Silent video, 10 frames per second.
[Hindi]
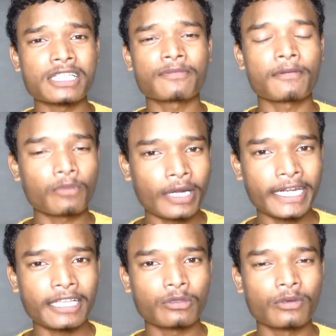मैं इस फिल्म को
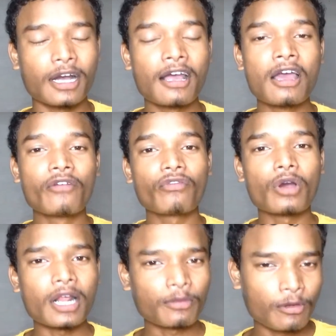रेटिंग दूंगा
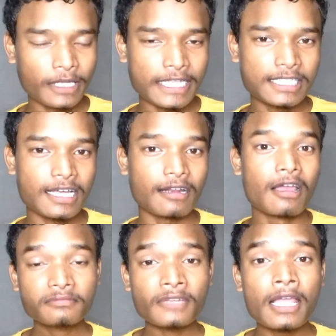फोर आउट ऑफ टेन स्टार
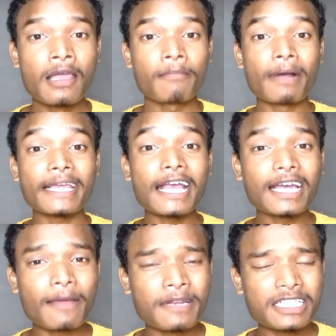बाकी
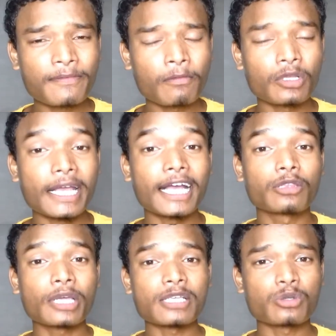अगर आपने इस फिल्म को देखा
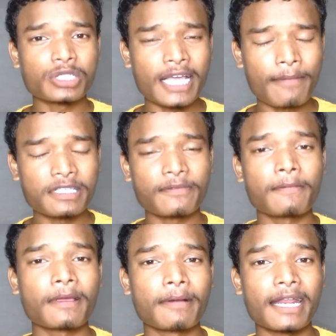है तो क्या सोचते हैं आप इस
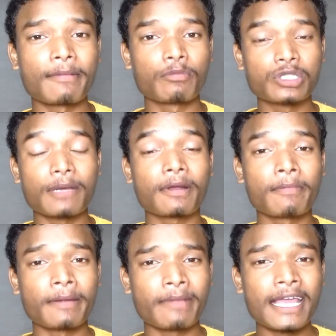फिल्म के बारे में मुझे आप
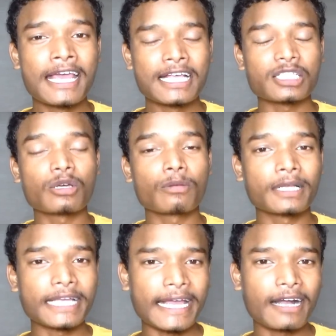कमेंट में जरूर
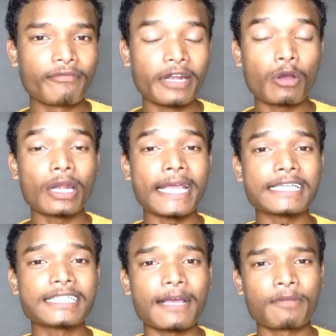बताइएगा वीडियो को लाइक
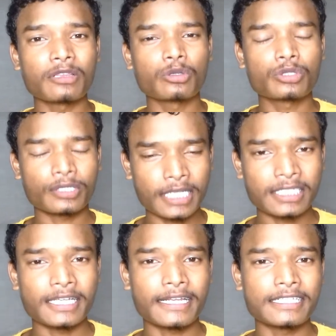कीजिए अपने दोस्तों के साथ
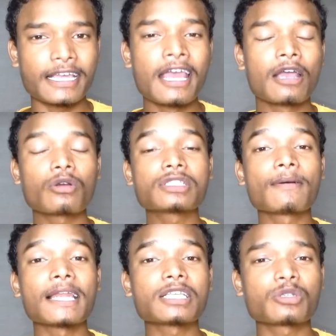शेयर कीजिए कोई
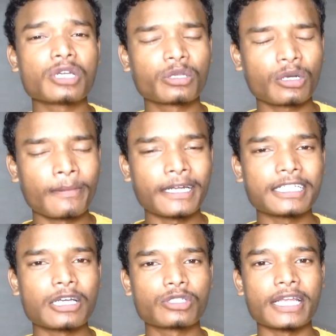सवाल है सुझाव तो कमेंट
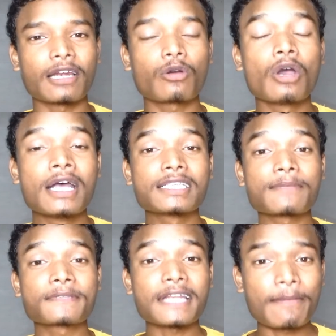कीजिए और चैनल को
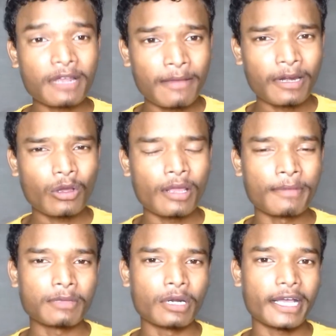सब्सक्राइब करना बिल्कुल ही
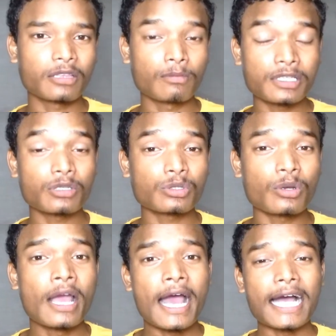मत भूलिएगा तो बस दोस्तों